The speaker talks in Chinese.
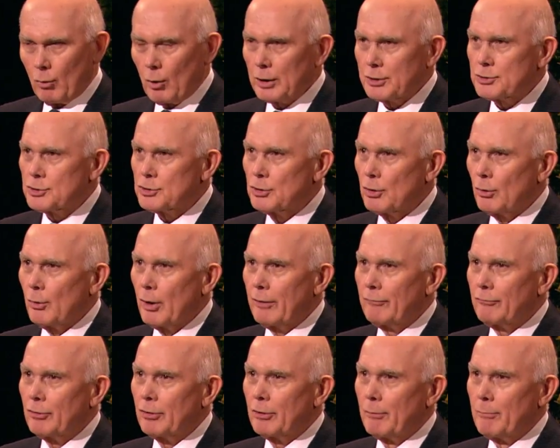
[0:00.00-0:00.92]
人
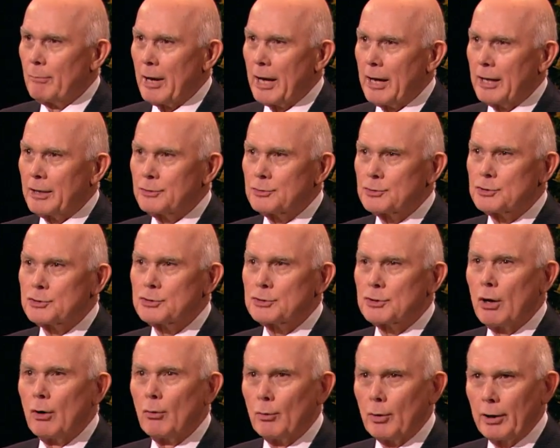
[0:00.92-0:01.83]
种的是什么，
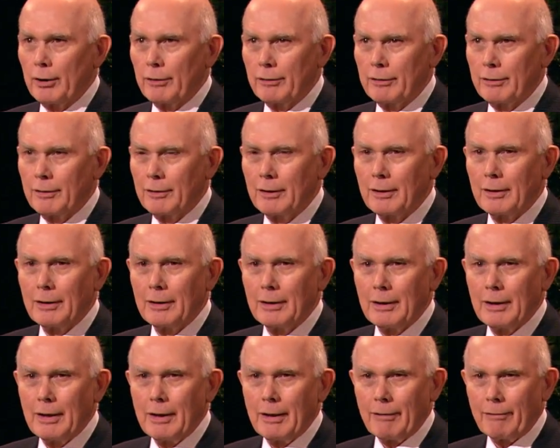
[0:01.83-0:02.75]
收的
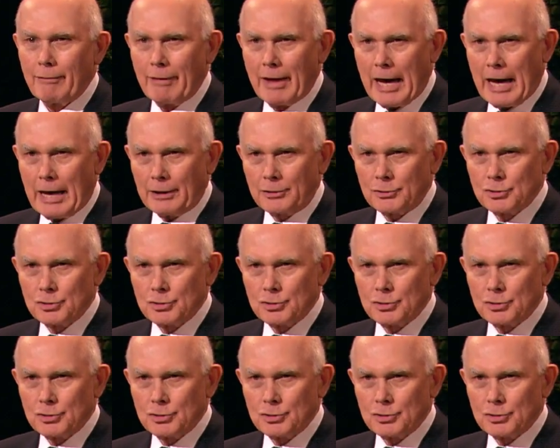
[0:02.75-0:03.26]
也是什么。